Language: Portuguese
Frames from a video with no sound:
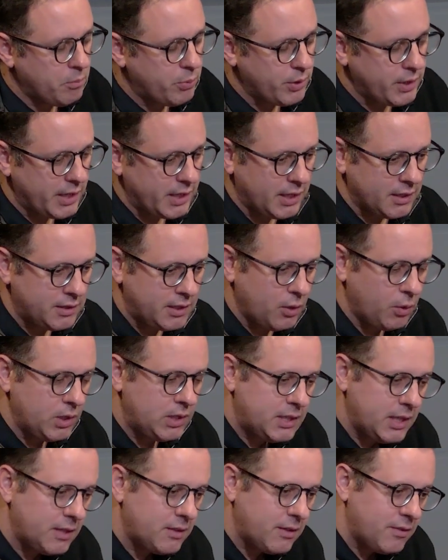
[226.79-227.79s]
Por ela ter
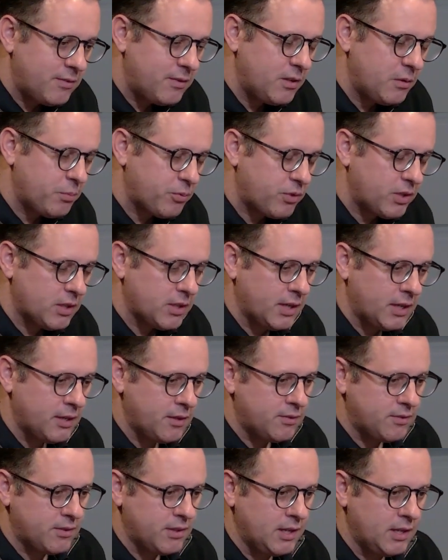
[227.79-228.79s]
85% da
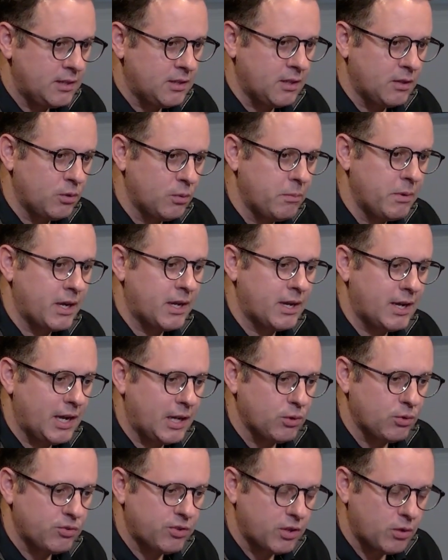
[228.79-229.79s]
receita no
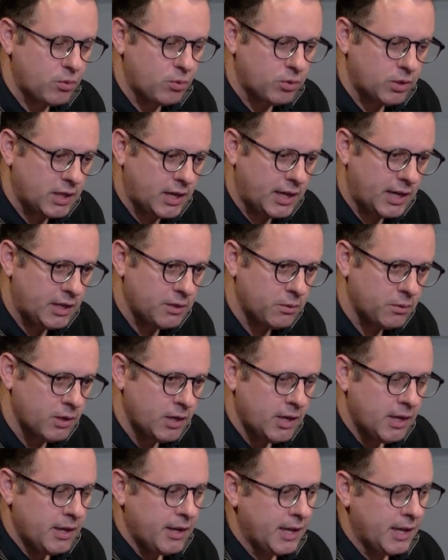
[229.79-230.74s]
mercado secundário,